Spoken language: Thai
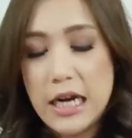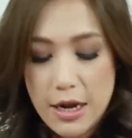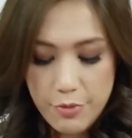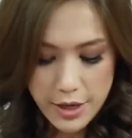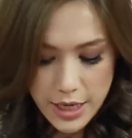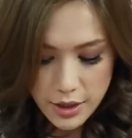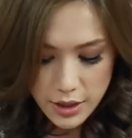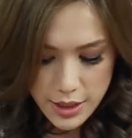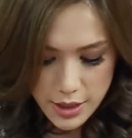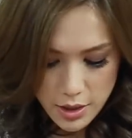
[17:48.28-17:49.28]
นะคะเพราะฉะนั้นก็
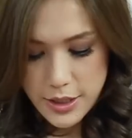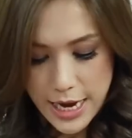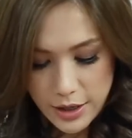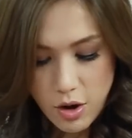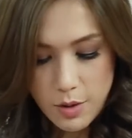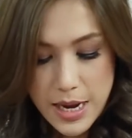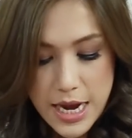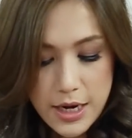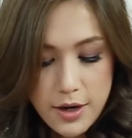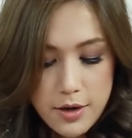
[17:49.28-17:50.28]
เลยอยากลอง
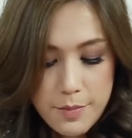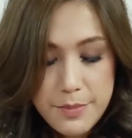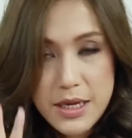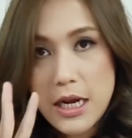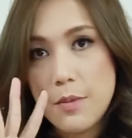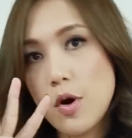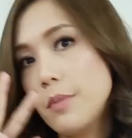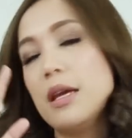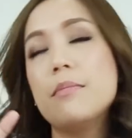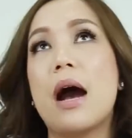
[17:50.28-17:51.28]
มากมันมีทั้งหมด
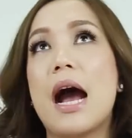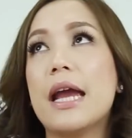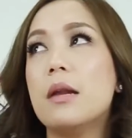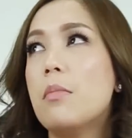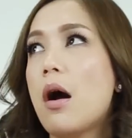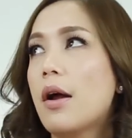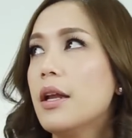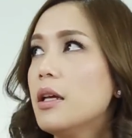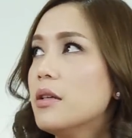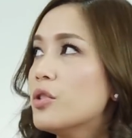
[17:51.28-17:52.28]
มี Mind
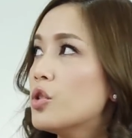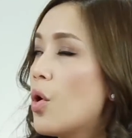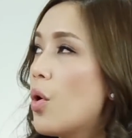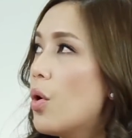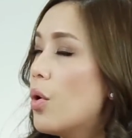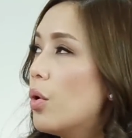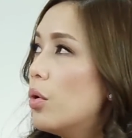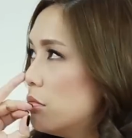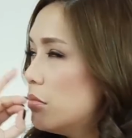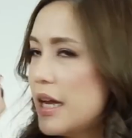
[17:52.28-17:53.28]
Body Soul
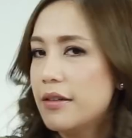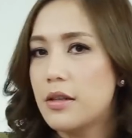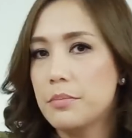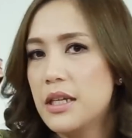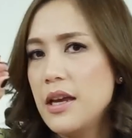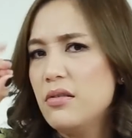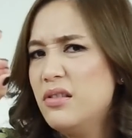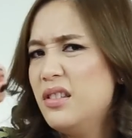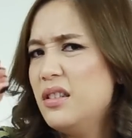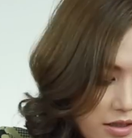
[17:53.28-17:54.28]
and something
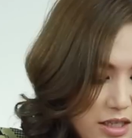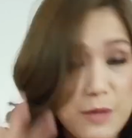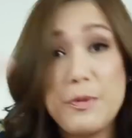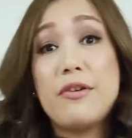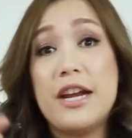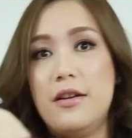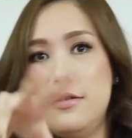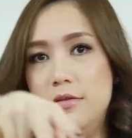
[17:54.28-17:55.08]
else Spirit